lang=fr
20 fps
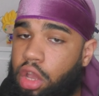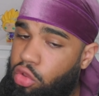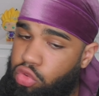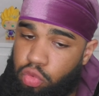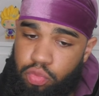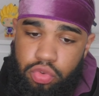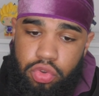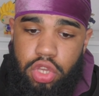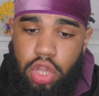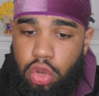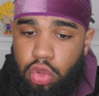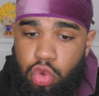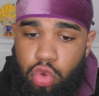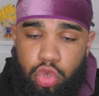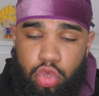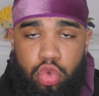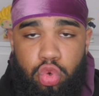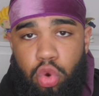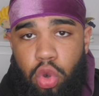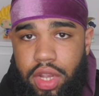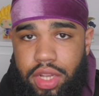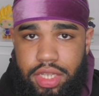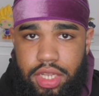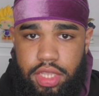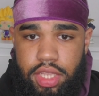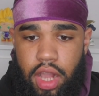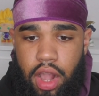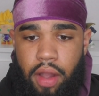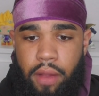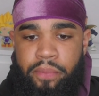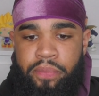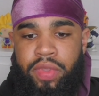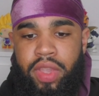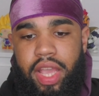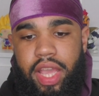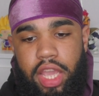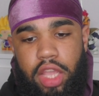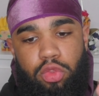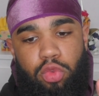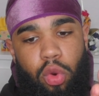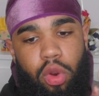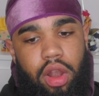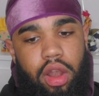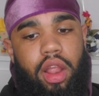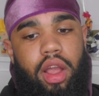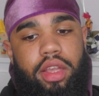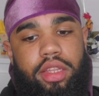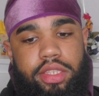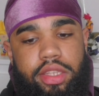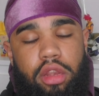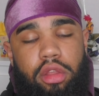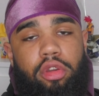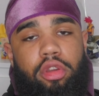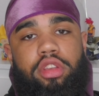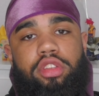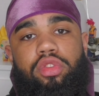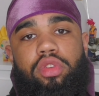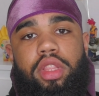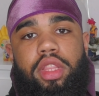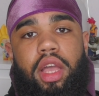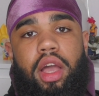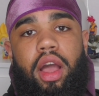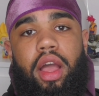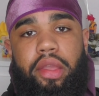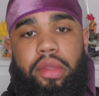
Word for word: depuis quelques jours, etc. Et donc là, c'est le résultat